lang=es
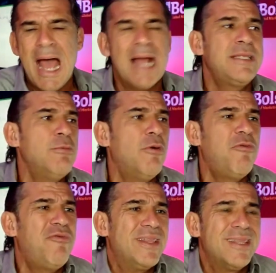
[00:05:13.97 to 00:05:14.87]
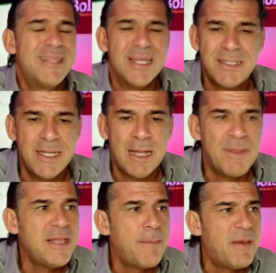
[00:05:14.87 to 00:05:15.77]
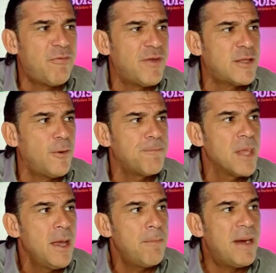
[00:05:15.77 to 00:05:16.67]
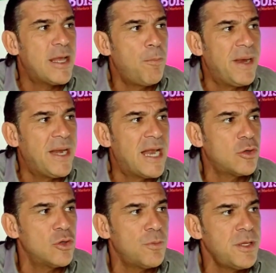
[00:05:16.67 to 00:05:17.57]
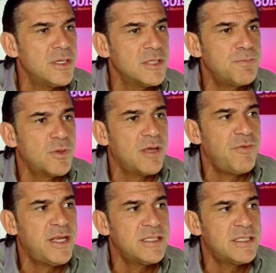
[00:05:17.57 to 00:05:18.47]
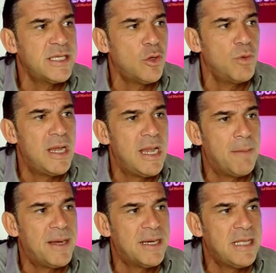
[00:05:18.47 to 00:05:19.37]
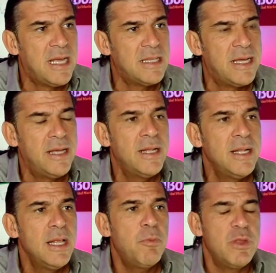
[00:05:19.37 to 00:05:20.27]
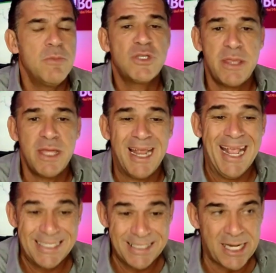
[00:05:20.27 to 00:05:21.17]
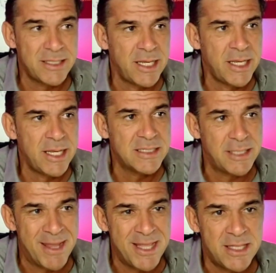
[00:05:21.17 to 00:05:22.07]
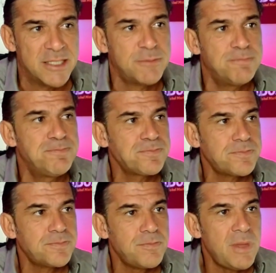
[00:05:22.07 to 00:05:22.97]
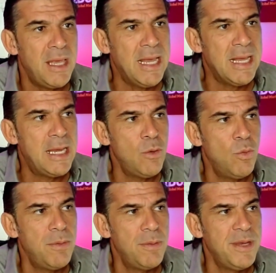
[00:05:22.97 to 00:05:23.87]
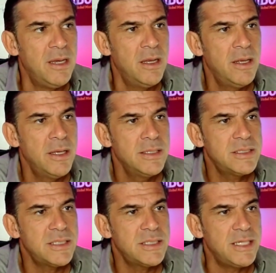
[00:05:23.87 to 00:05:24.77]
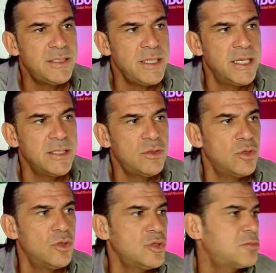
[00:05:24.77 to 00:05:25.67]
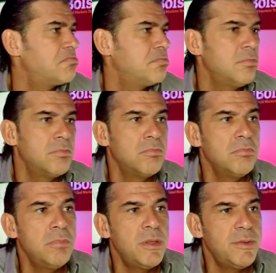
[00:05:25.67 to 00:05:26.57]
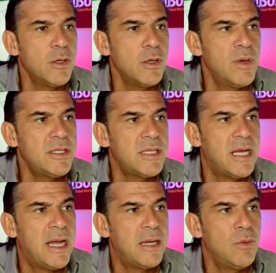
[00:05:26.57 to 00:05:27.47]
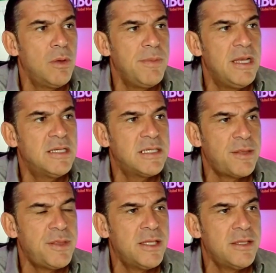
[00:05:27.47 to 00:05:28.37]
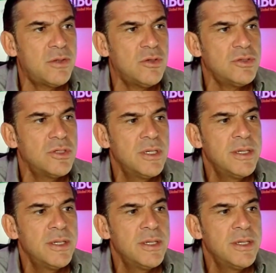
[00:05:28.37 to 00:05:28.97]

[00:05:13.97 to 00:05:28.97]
activo fantásticamente perfecto para operar con opciones, porque fíjense cómo en la parte alta podemos hacer estrategias de ventas en el 9650, 9700